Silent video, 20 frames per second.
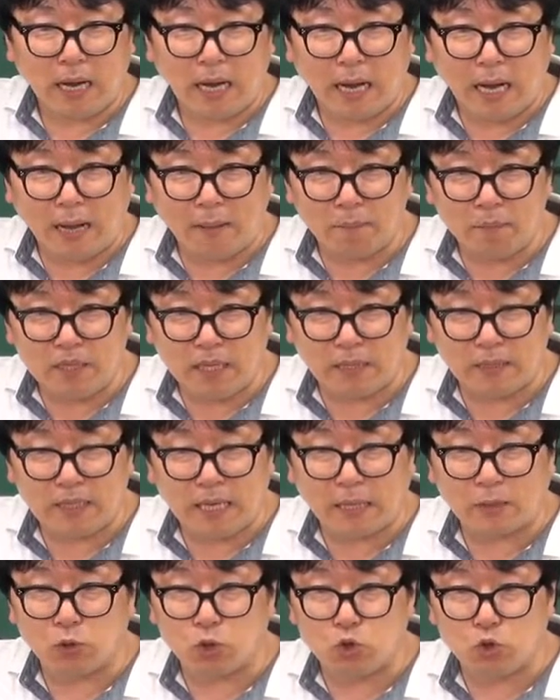암기하는 게
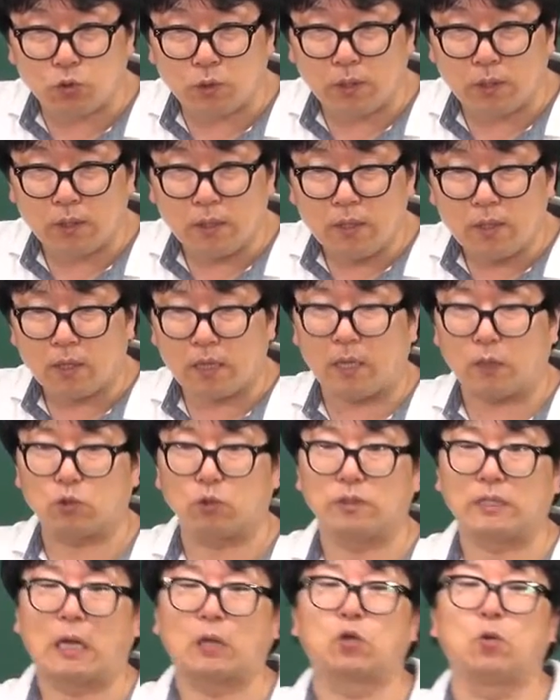아주 중요해
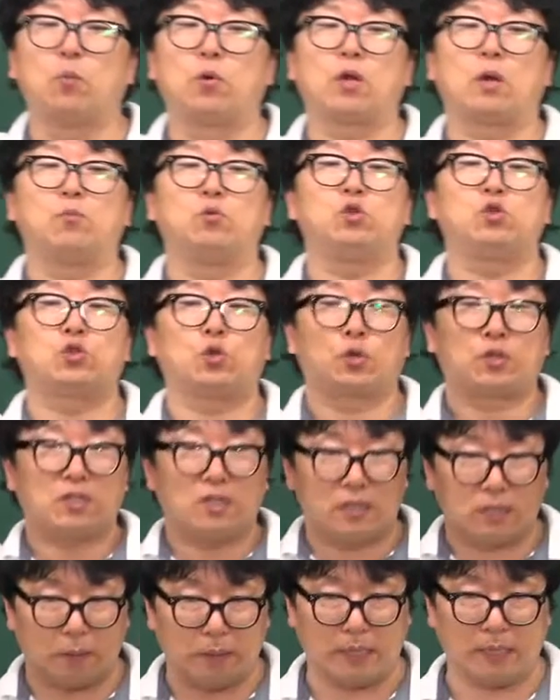그래가지고 나도 모르게 무의식적으로
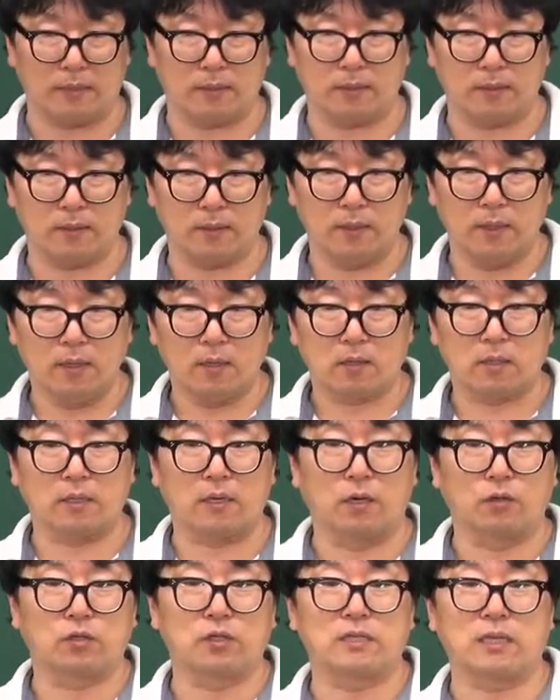튀어나와야 돼
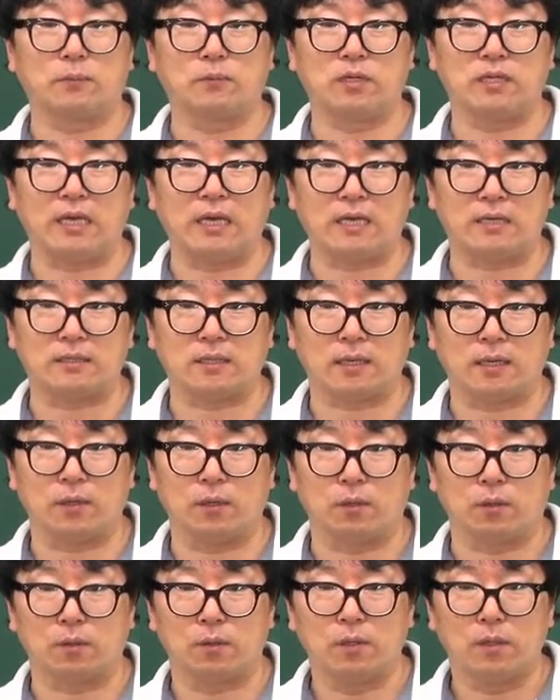그러니까 어떤 사람들
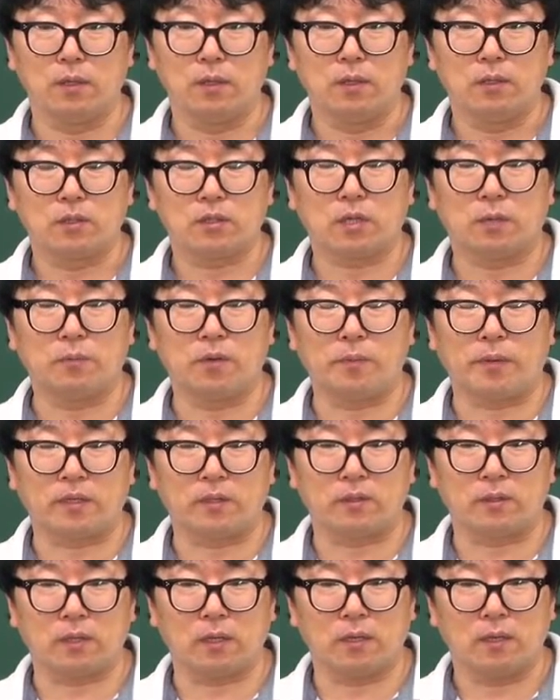얘기하잖아요 시험을
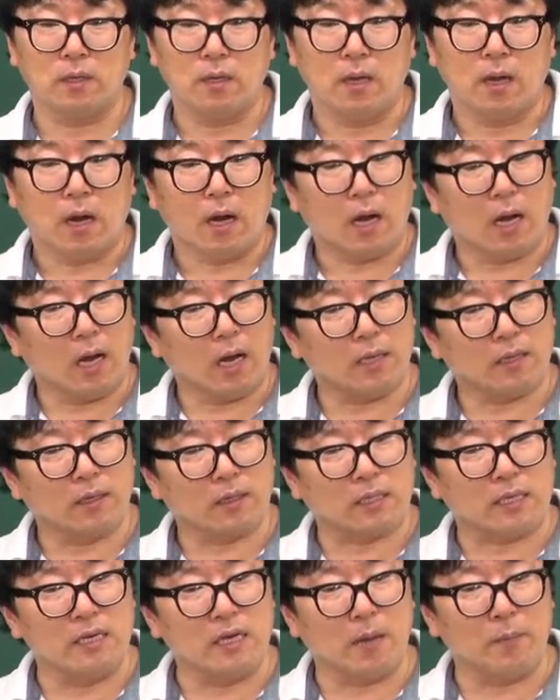봤는데 아 이거
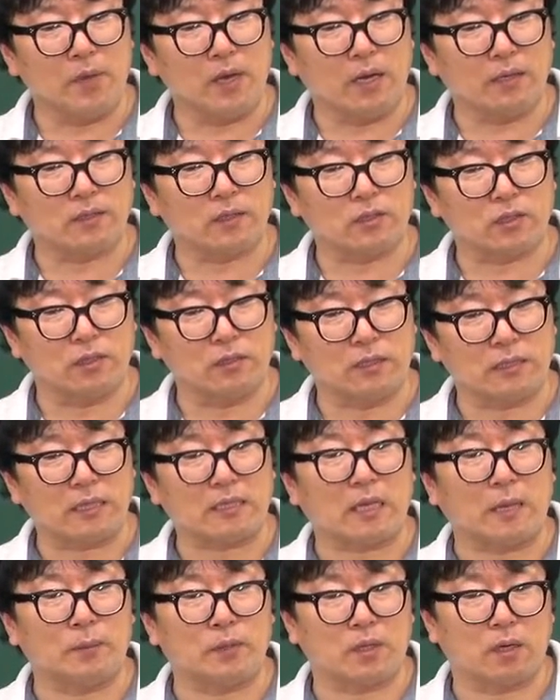긴가민가해서 찍었는데
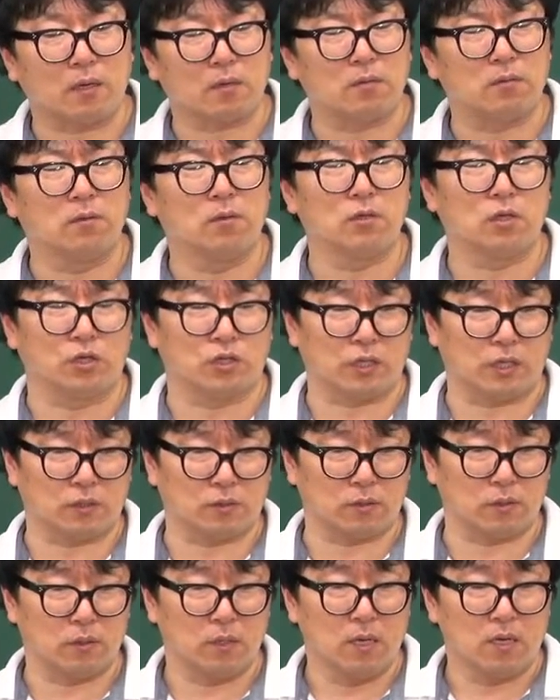답이더라 그런 게 어디가
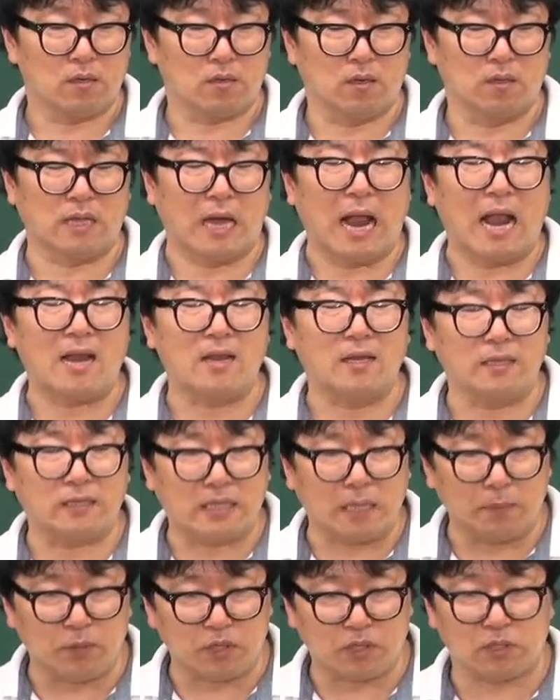있어 그건 알기
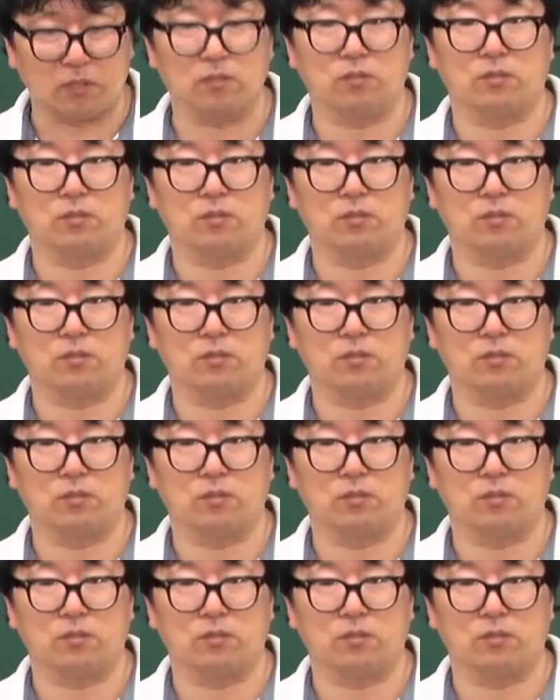때문에 찍는